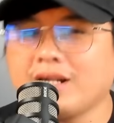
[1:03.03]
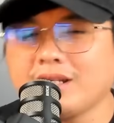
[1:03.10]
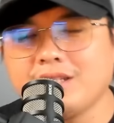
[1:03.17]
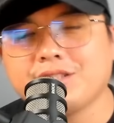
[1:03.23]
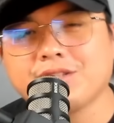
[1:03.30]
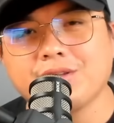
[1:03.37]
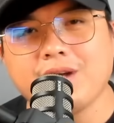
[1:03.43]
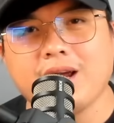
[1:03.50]
ang
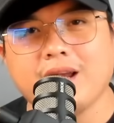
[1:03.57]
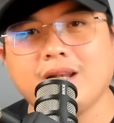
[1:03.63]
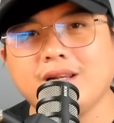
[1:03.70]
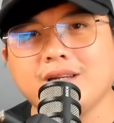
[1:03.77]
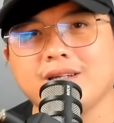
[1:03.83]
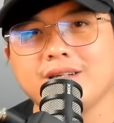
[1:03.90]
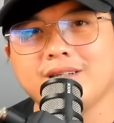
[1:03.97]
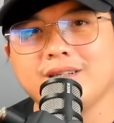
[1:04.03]
Israel,
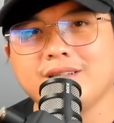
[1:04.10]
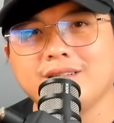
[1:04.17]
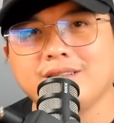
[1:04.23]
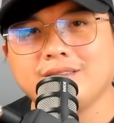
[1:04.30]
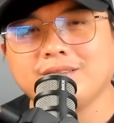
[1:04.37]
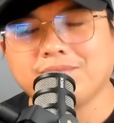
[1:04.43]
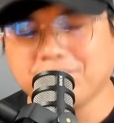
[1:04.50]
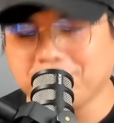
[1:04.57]

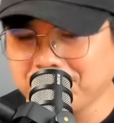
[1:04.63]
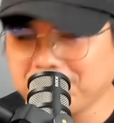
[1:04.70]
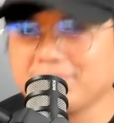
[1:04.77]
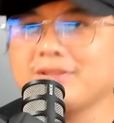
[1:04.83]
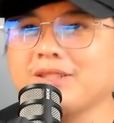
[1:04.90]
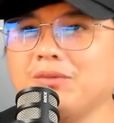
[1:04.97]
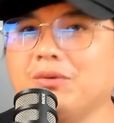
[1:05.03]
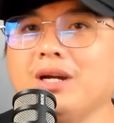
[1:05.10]

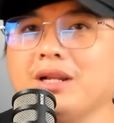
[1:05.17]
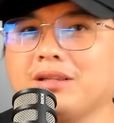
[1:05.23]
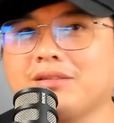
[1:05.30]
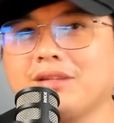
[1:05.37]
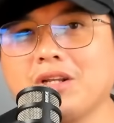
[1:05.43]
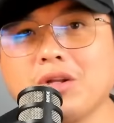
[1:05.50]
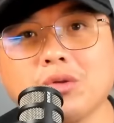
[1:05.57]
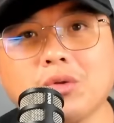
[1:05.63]
well,
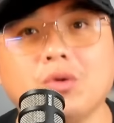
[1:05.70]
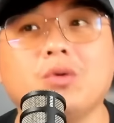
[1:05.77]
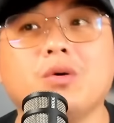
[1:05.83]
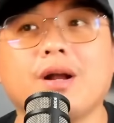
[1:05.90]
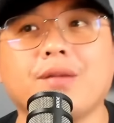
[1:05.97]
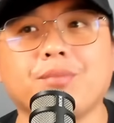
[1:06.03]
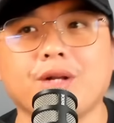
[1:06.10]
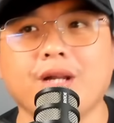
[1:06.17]

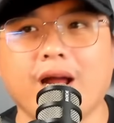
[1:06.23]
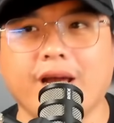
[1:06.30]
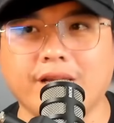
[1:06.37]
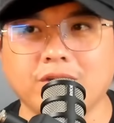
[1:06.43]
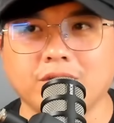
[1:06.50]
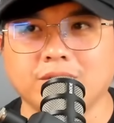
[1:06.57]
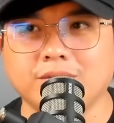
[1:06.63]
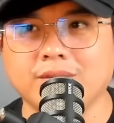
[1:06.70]
tinutulungan po nila.
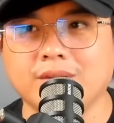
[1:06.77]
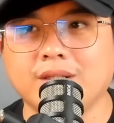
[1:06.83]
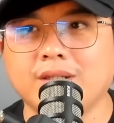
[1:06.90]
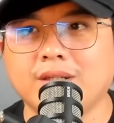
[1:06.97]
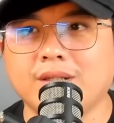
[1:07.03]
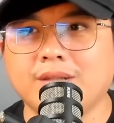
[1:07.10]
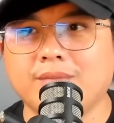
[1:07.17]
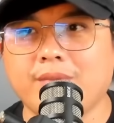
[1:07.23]
Ito,
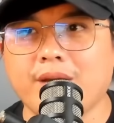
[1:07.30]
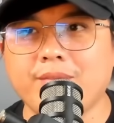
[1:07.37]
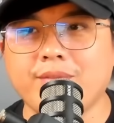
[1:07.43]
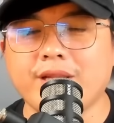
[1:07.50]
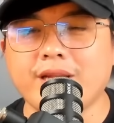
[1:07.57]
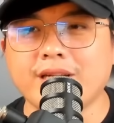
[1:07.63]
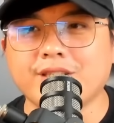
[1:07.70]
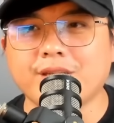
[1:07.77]
may
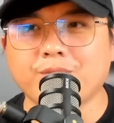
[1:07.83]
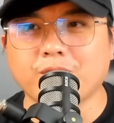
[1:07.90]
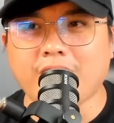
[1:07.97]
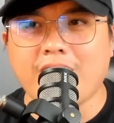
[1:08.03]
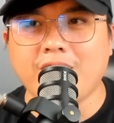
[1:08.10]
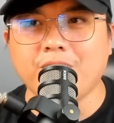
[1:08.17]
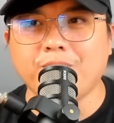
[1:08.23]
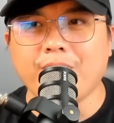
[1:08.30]
ebidensya po
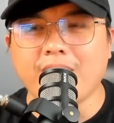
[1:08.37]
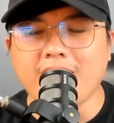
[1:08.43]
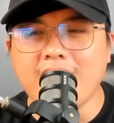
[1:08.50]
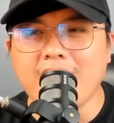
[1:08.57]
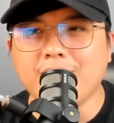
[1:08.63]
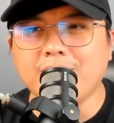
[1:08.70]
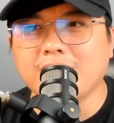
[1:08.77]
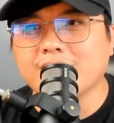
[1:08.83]
tayo para
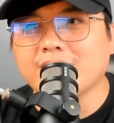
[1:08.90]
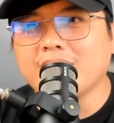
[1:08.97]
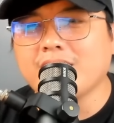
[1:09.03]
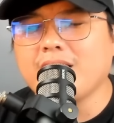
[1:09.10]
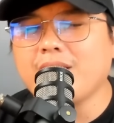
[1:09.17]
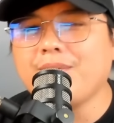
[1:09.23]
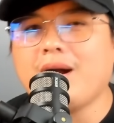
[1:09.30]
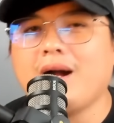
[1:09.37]
lang mga
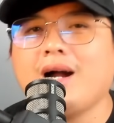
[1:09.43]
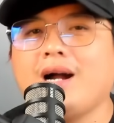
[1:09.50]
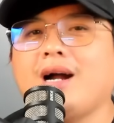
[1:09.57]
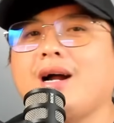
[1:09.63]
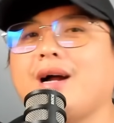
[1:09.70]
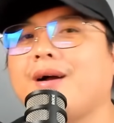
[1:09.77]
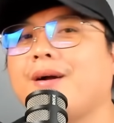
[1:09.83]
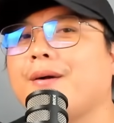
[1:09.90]
sangkay
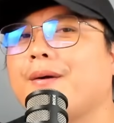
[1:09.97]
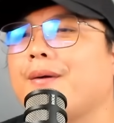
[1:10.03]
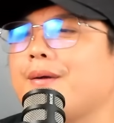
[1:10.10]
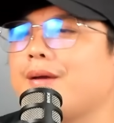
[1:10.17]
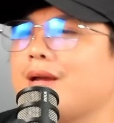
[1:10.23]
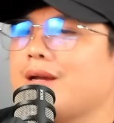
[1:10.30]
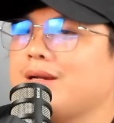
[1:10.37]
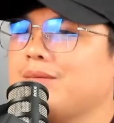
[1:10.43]
ma
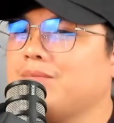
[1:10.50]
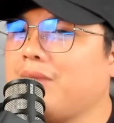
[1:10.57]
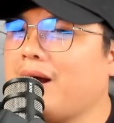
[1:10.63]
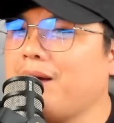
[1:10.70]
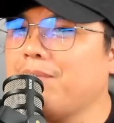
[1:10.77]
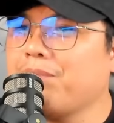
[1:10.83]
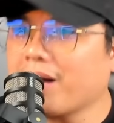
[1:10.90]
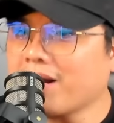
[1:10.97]

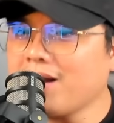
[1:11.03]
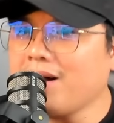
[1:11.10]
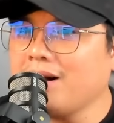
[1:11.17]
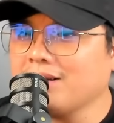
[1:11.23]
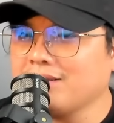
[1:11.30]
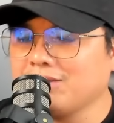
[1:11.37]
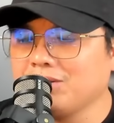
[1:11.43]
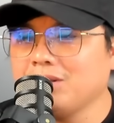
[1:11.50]

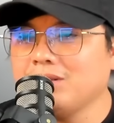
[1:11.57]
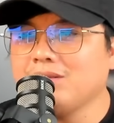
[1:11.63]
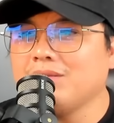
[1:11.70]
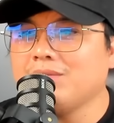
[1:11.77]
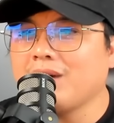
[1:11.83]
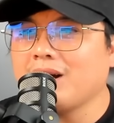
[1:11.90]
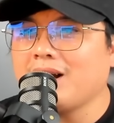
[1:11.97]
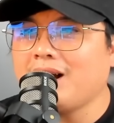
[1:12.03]
mabara no yung
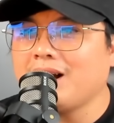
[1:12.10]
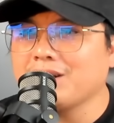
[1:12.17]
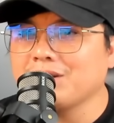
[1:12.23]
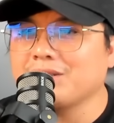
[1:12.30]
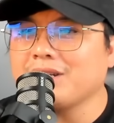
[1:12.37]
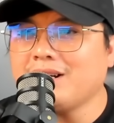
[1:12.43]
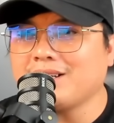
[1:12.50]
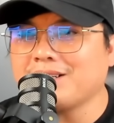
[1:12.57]
mga ano
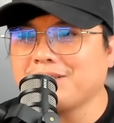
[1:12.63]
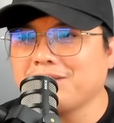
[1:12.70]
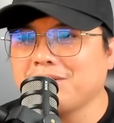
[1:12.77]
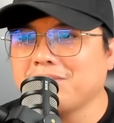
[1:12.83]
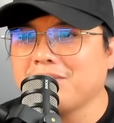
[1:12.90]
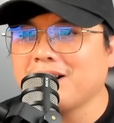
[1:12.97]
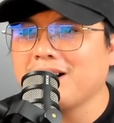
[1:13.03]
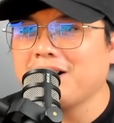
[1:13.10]
diyan
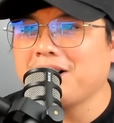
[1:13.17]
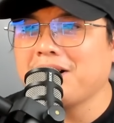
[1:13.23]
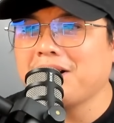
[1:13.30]
yung mga